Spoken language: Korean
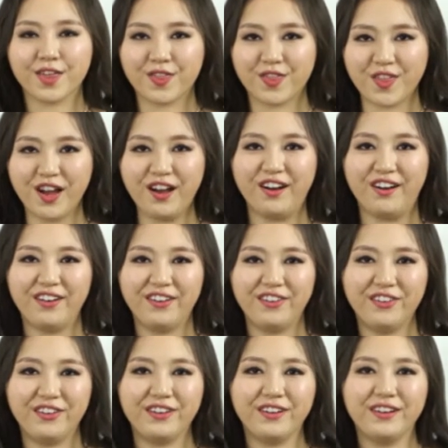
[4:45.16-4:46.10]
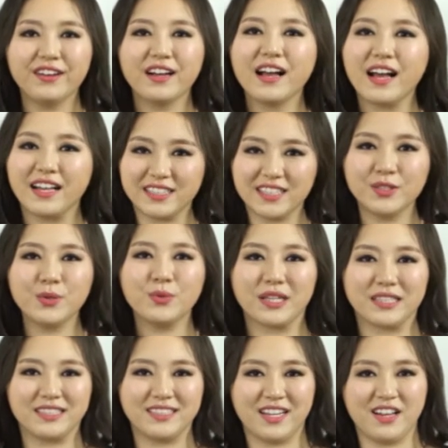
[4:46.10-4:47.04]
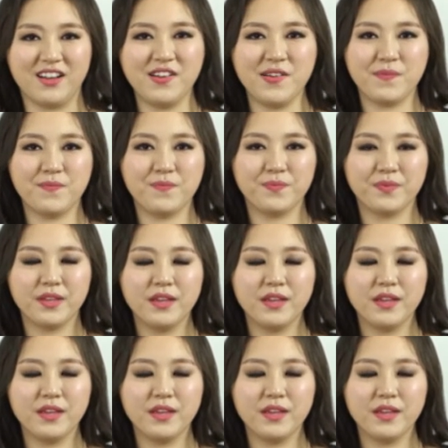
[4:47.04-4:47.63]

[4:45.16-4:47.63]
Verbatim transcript: the 가 같이 오겠죠.